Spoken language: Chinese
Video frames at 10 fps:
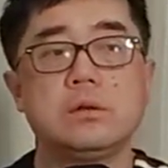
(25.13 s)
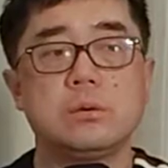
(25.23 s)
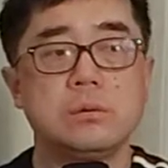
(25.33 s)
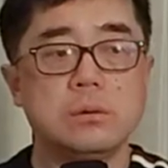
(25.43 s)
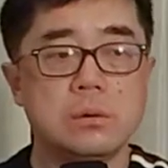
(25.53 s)

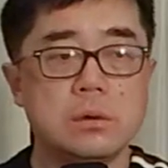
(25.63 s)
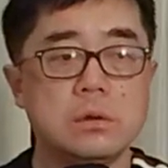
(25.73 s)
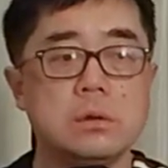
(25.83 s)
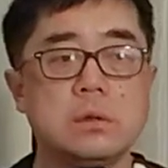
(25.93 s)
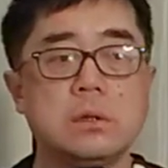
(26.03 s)
中
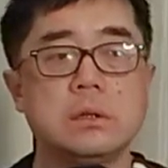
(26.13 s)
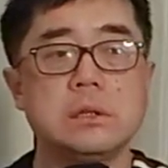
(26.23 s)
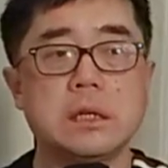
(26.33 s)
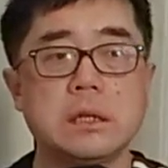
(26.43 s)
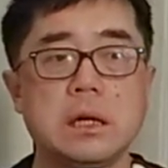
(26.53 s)
国呃，
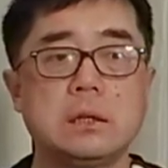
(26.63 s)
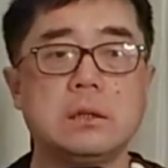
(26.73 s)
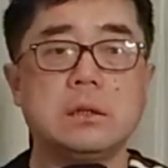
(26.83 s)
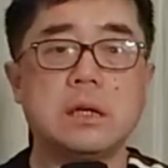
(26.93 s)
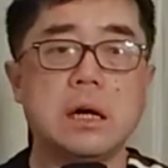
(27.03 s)
在它
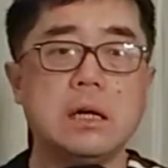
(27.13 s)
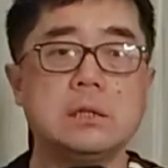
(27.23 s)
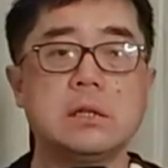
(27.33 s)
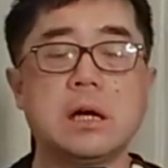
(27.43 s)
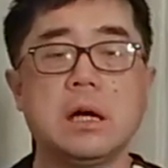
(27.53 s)
的
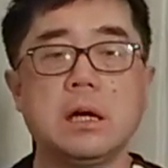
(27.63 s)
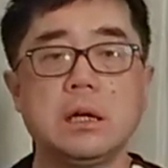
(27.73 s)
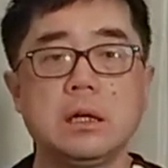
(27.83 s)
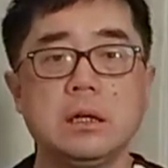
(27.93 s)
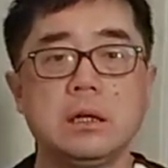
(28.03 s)
开
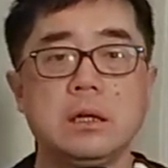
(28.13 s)
采、